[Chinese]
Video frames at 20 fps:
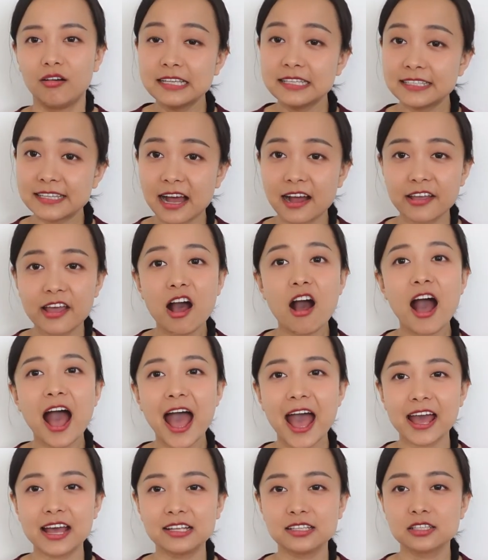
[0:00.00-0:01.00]
想要
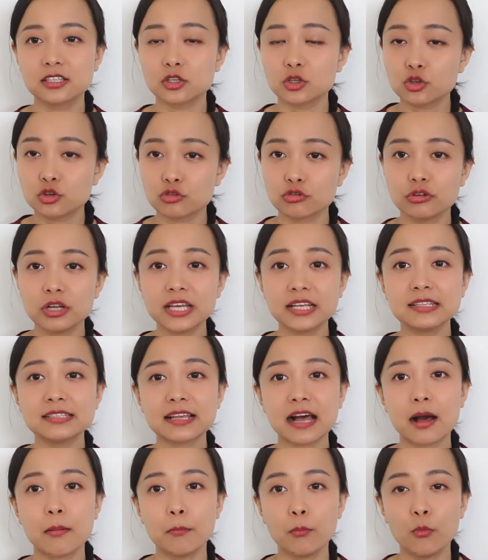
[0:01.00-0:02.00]
孩子熟练
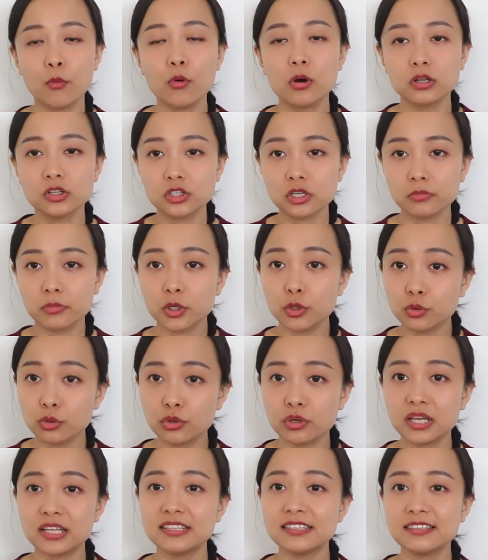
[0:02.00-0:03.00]
掌握这门
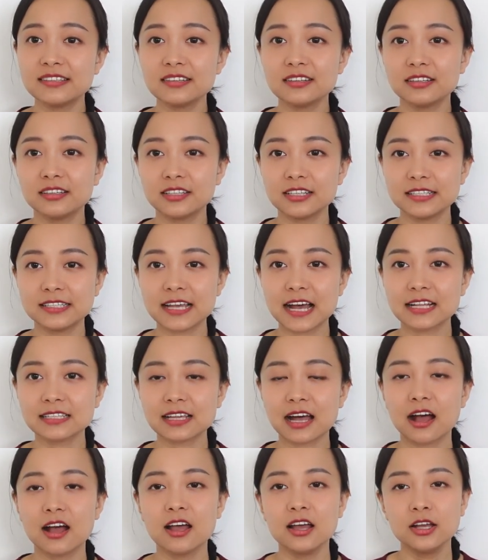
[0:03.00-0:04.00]
语言技能的家
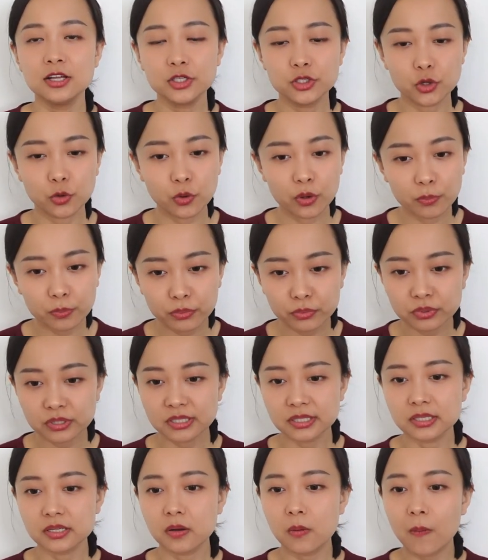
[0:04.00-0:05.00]
长，就会不
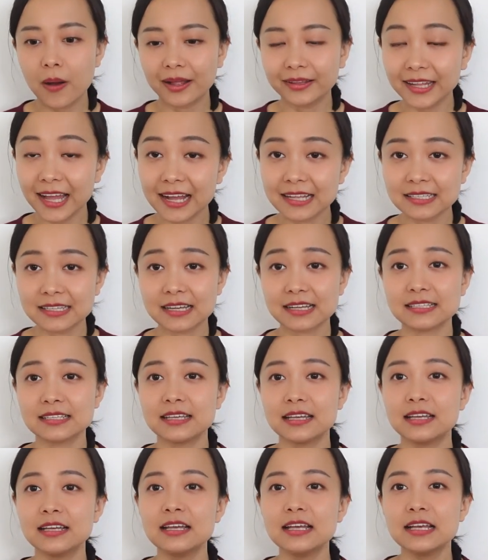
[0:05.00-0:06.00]
惜花大价
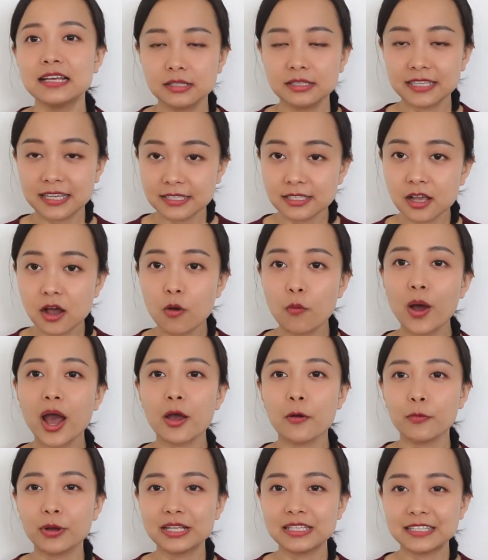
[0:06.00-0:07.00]
钱在校
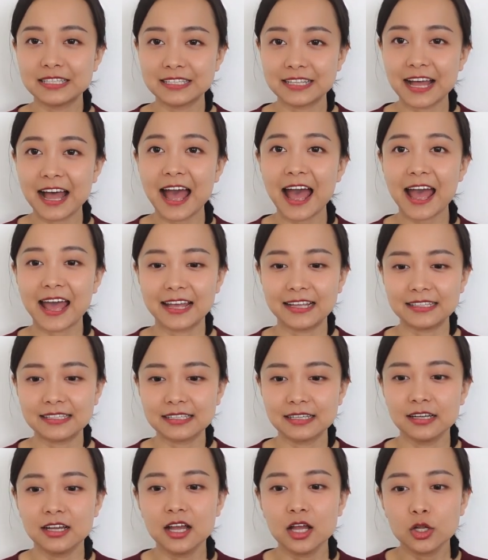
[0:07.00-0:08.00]
外为自己的孩
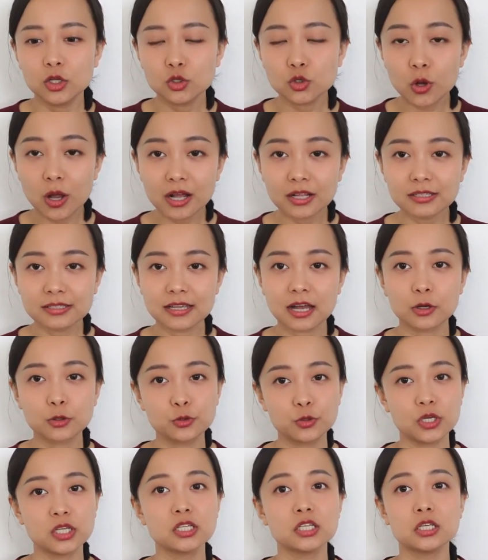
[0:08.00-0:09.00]
子创造
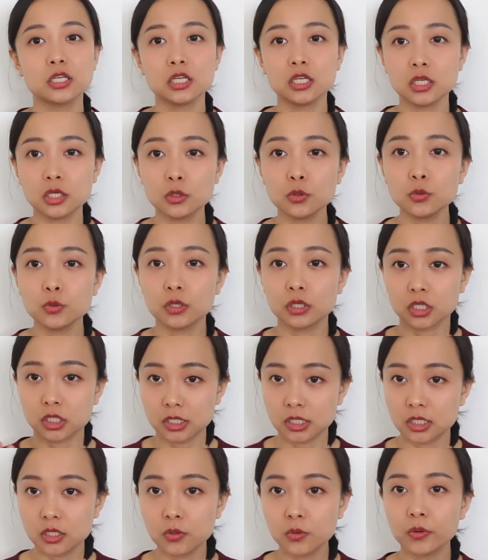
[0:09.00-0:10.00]
学习英语的
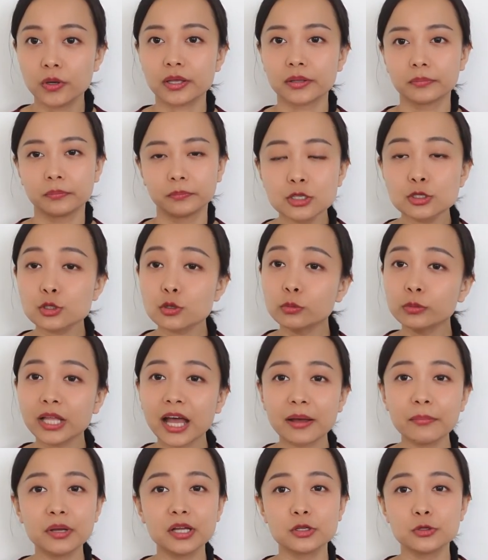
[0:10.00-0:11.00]
机会，送
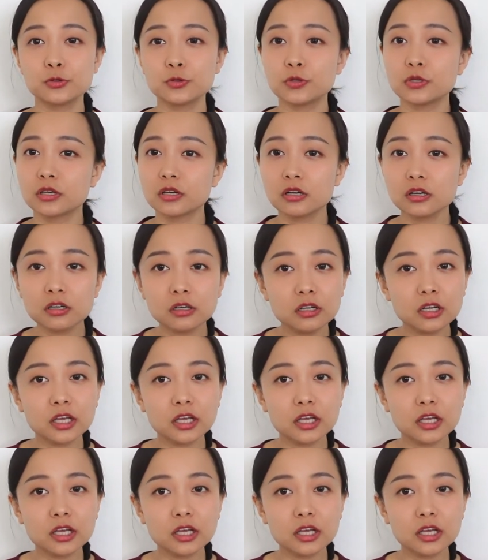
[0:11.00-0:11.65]
他们去各